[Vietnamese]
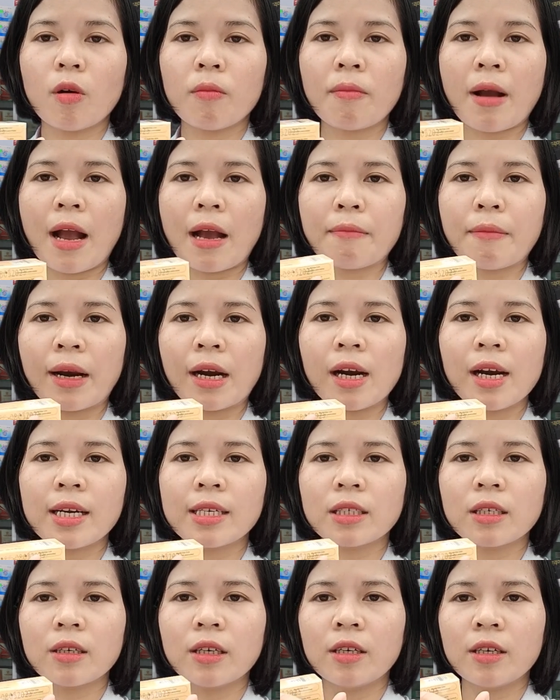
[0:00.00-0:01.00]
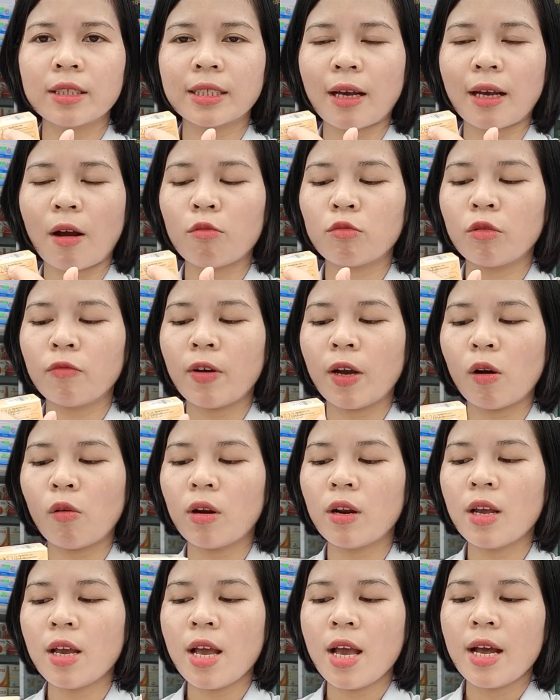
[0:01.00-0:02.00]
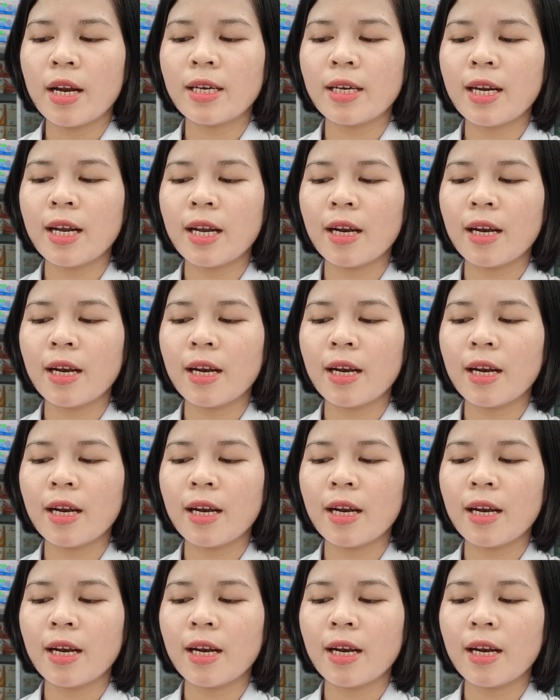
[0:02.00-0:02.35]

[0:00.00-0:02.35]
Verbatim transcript: Mộc đều có mã bắn laser ở đằng sau như vậy luôn.